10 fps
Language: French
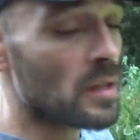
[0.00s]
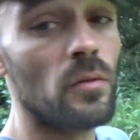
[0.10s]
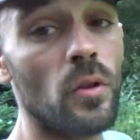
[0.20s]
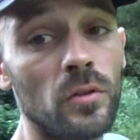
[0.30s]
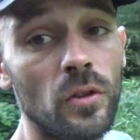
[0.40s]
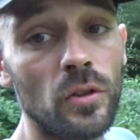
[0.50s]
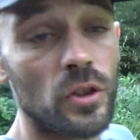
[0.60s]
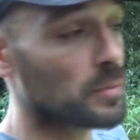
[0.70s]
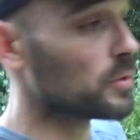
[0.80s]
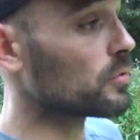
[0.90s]
Donc euh,
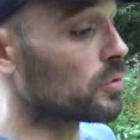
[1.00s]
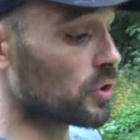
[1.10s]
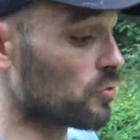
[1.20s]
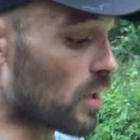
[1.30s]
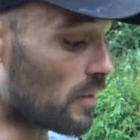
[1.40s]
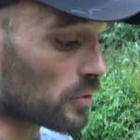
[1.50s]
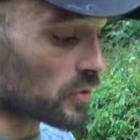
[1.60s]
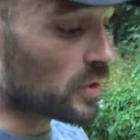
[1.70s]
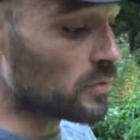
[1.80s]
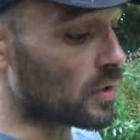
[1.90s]
j'ai continué à
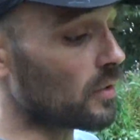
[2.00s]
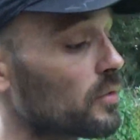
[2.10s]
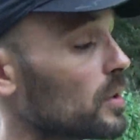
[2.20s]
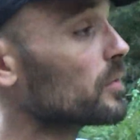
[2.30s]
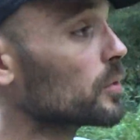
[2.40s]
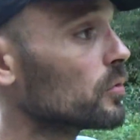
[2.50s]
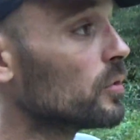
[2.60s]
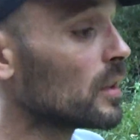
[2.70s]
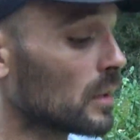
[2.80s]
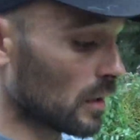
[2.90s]
avancer, vous avez vu les photos.
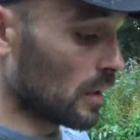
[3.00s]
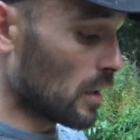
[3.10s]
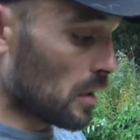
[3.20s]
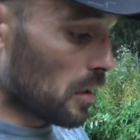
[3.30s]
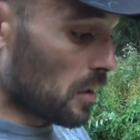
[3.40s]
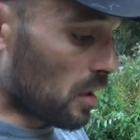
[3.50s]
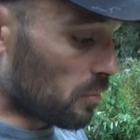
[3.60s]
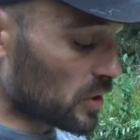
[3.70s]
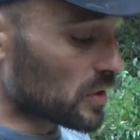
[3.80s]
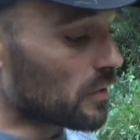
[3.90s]

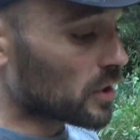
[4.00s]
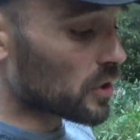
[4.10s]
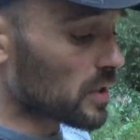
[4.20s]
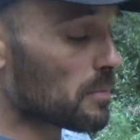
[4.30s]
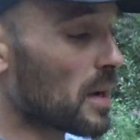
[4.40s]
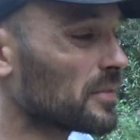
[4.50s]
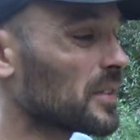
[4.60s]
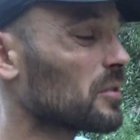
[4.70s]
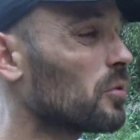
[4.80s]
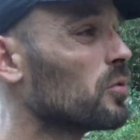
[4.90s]
Après c'est vrai que j'en ai pas fait
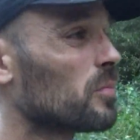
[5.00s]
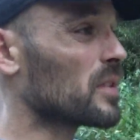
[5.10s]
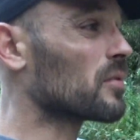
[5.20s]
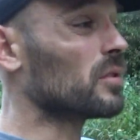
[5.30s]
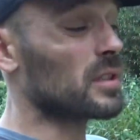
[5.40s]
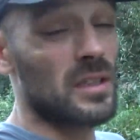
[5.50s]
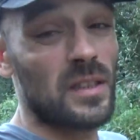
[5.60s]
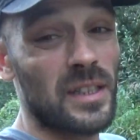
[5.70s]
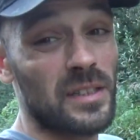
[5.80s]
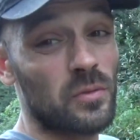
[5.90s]
trop parce qu'on était
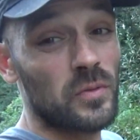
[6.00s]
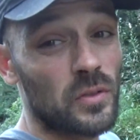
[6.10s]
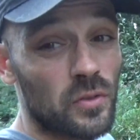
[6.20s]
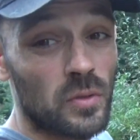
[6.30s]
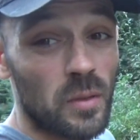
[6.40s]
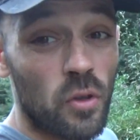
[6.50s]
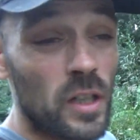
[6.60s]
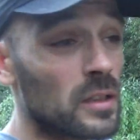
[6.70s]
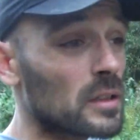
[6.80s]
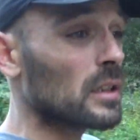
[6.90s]
très souvent sous les bois.
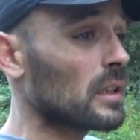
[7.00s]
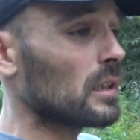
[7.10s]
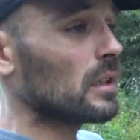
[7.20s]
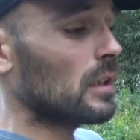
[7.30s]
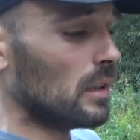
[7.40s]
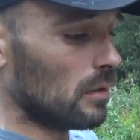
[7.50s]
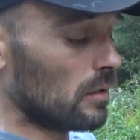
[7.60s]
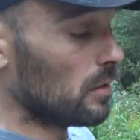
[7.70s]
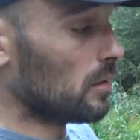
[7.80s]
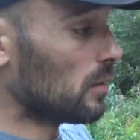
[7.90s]

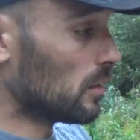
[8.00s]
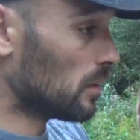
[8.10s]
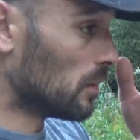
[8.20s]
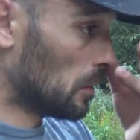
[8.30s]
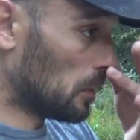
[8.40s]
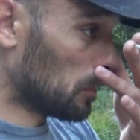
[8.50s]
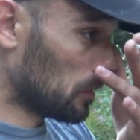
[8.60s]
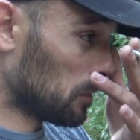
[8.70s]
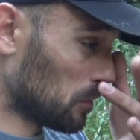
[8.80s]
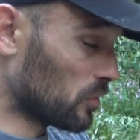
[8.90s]
Euh,
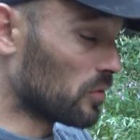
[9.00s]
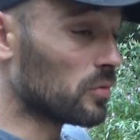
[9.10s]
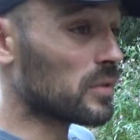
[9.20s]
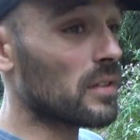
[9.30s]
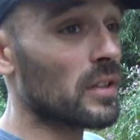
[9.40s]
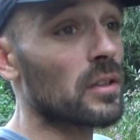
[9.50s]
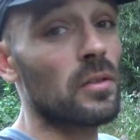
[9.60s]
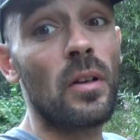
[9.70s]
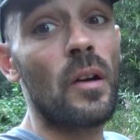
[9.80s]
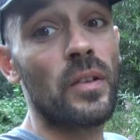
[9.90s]
du coup c'est vrai
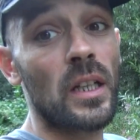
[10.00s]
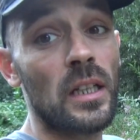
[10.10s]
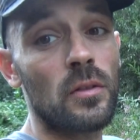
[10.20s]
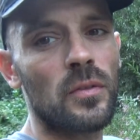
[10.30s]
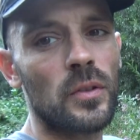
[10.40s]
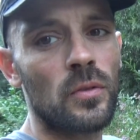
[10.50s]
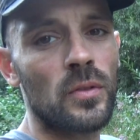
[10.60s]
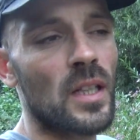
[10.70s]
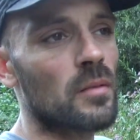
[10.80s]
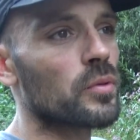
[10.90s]
qu'à faire quelques photos
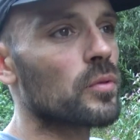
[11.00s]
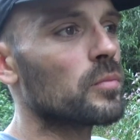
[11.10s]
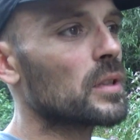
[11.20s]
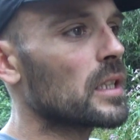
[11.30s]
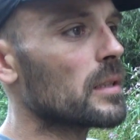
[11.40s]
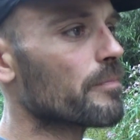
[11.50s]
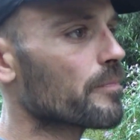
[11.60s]
c'est un peu compliqué.